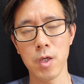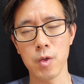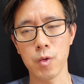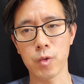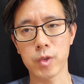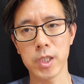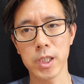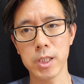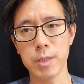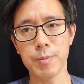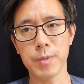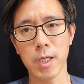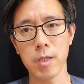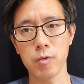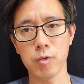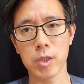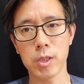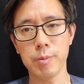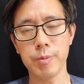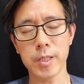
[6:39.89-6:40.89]
60, 70대는
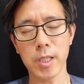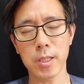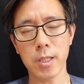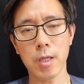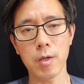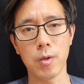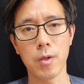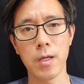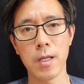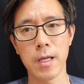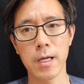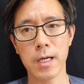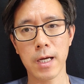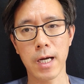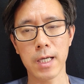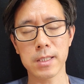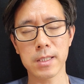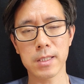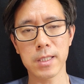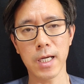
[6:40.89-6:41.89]
6 0대대로
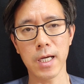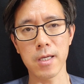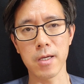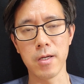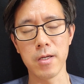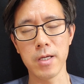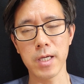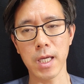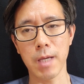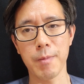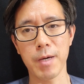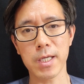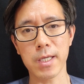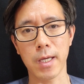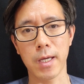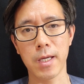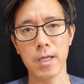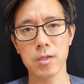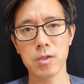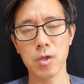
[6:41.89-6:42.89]
각자 연령에
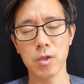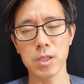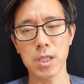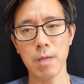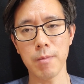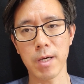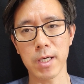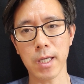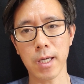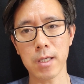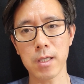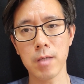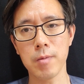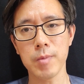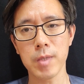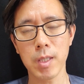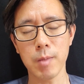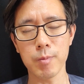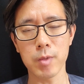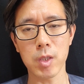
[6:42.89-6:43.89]
맞게, 처지에 맞게끔
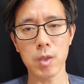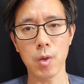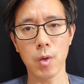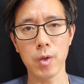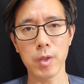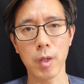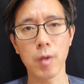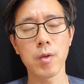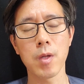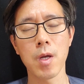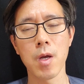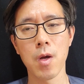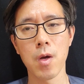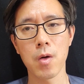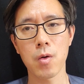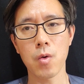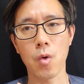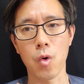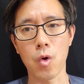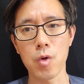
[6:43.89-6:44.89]
힘들고 어려운
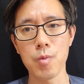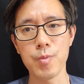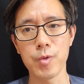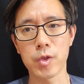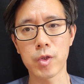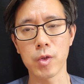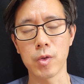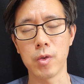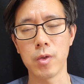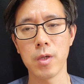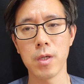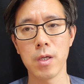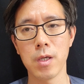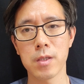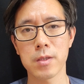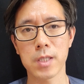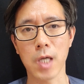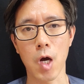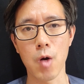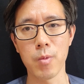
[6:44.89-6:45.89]
고군분투
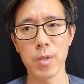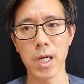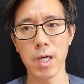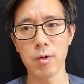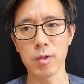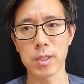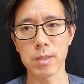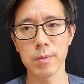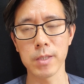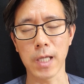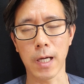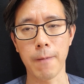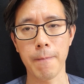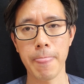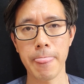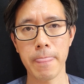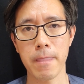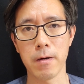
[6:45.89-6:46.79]
싸움을 하고 있습니다.